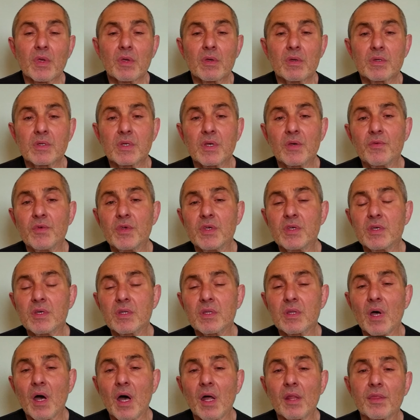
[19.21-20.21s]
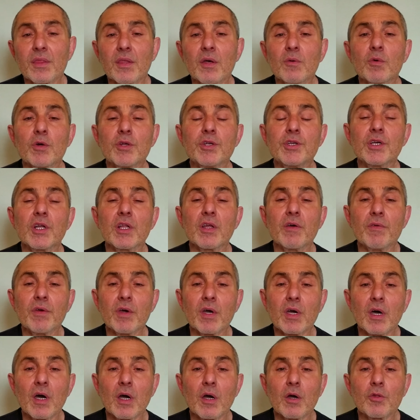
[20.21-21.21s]
зависит от того
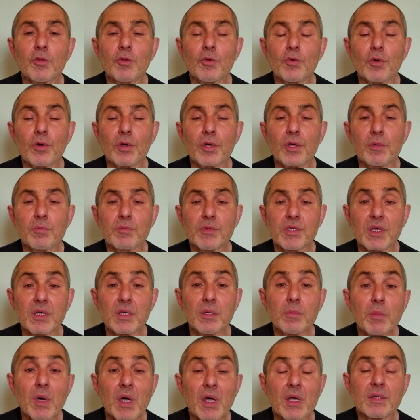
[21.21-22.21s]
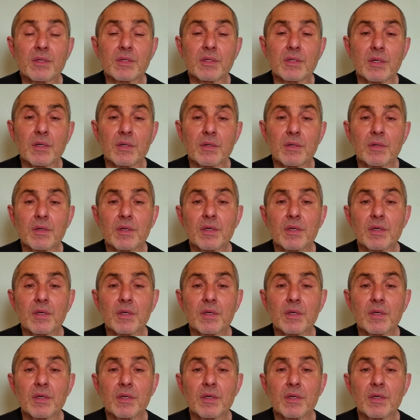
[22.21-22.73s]
человека, кто им занимается.